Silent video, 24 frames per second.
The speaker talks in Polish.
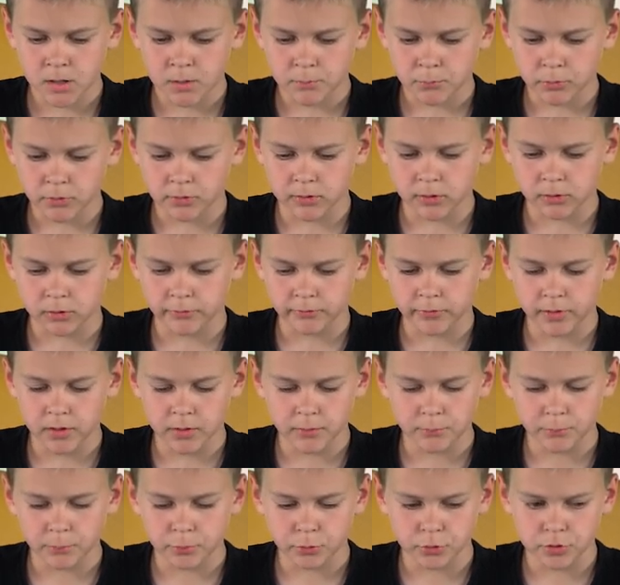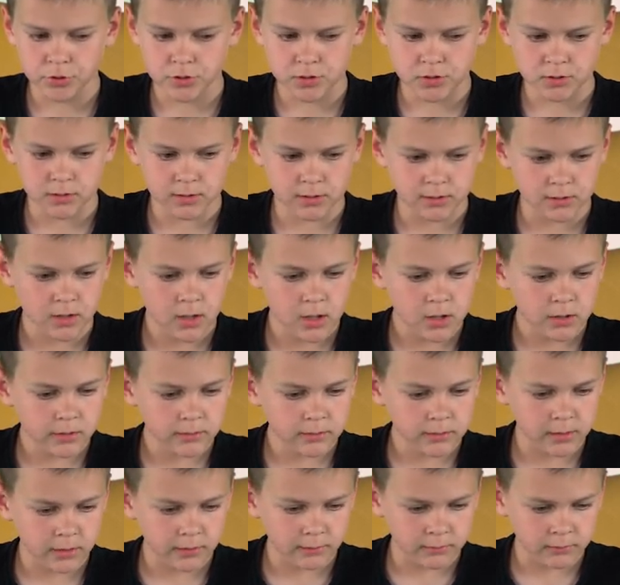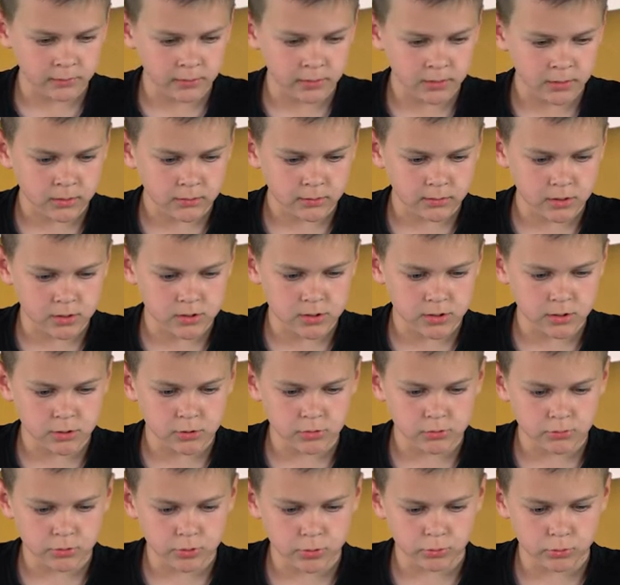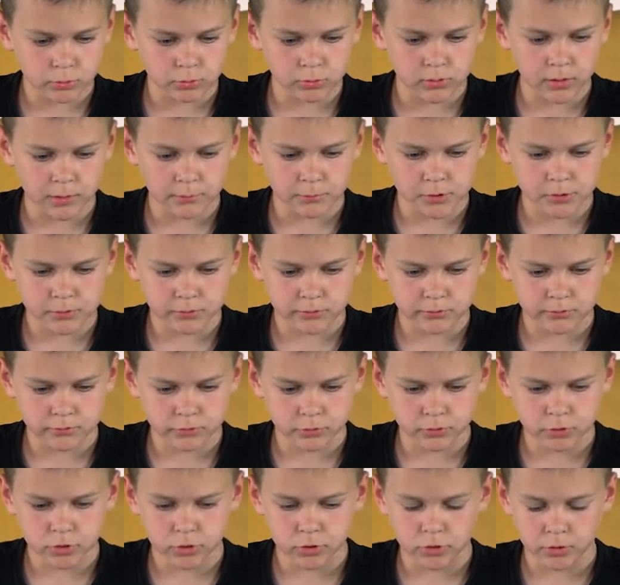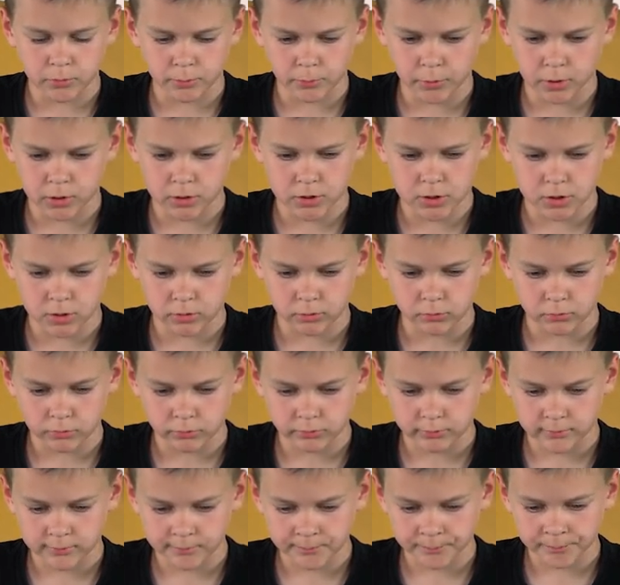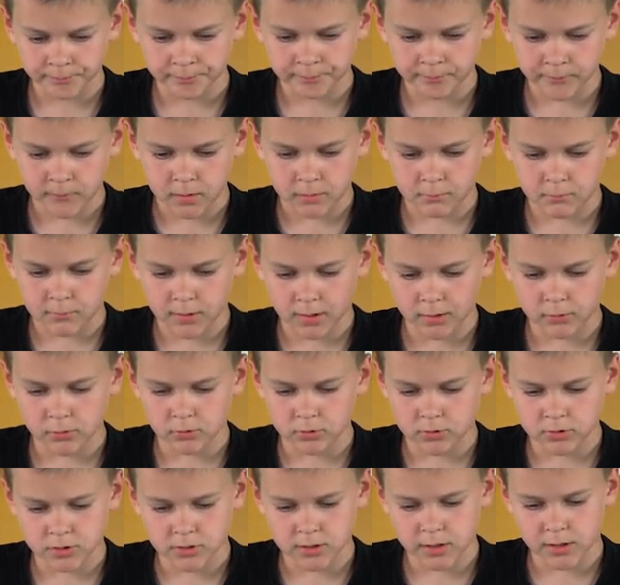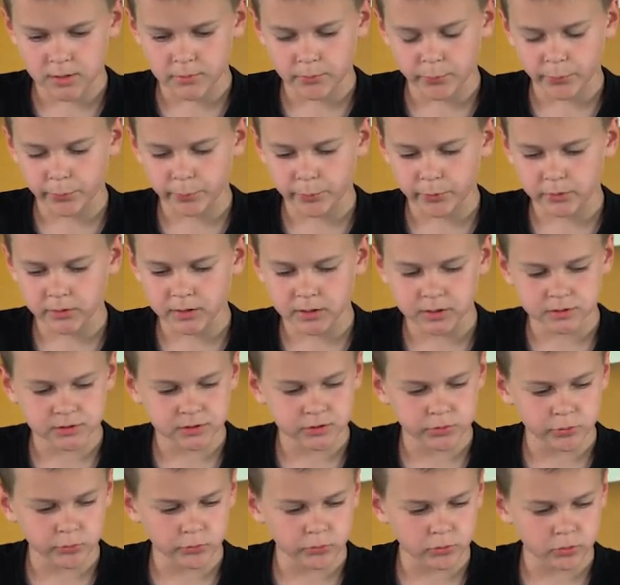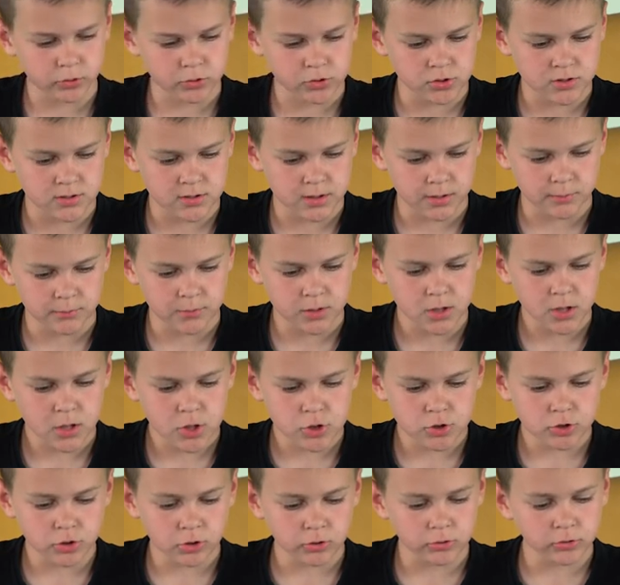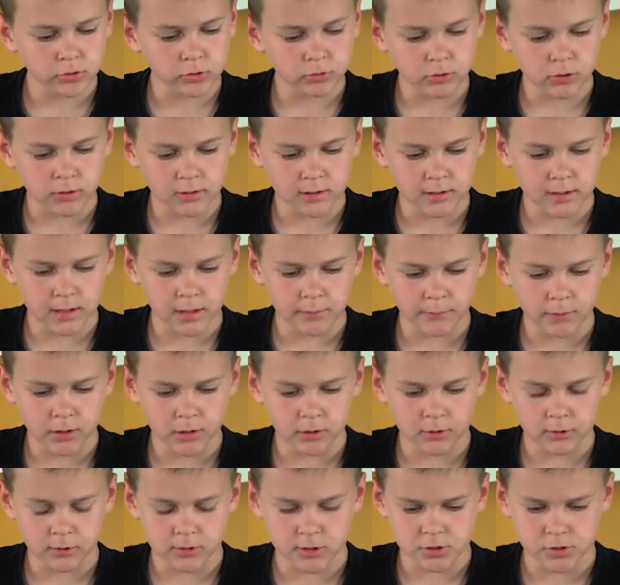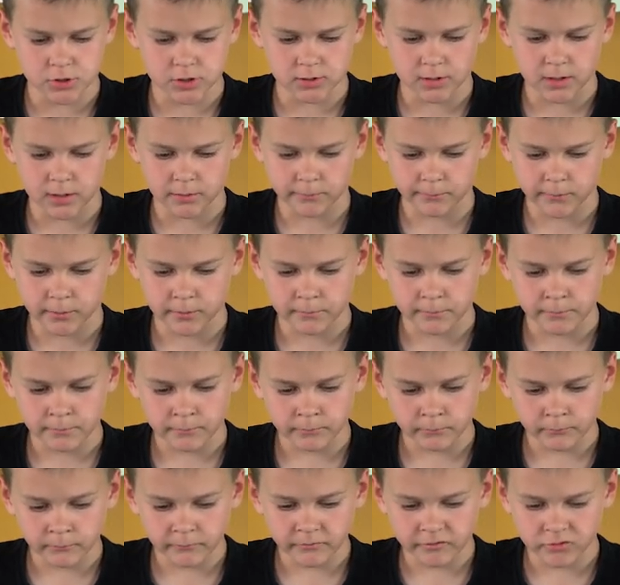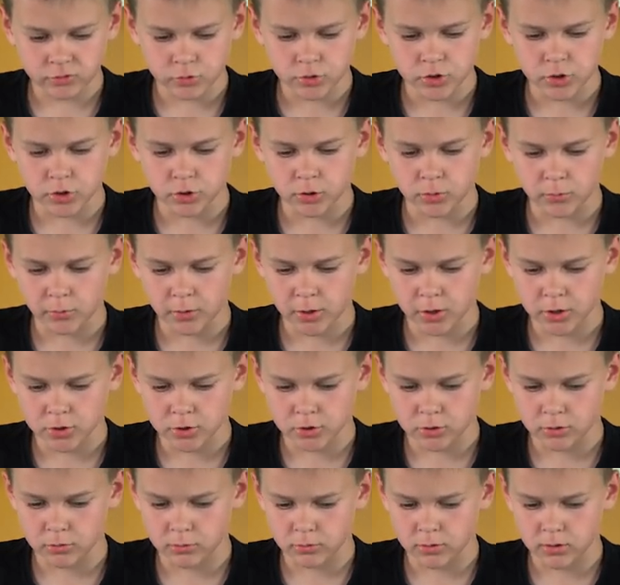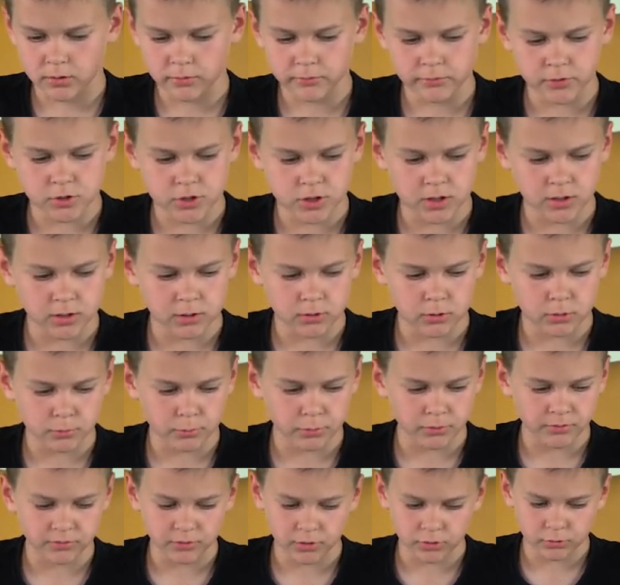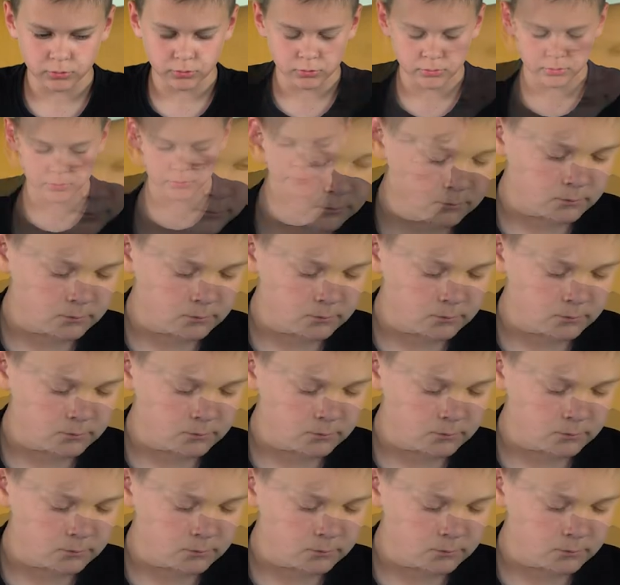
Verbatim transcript: Postanowiłem pójść nad stawy z nadzieją, że uda mi się wrócić do moich czasów. Bardzo chciałem spotkać się z rodzicami, siostrą, kolegami i koleżankami, wrócić do mojej szkoły i zwyczajnych obowiązków.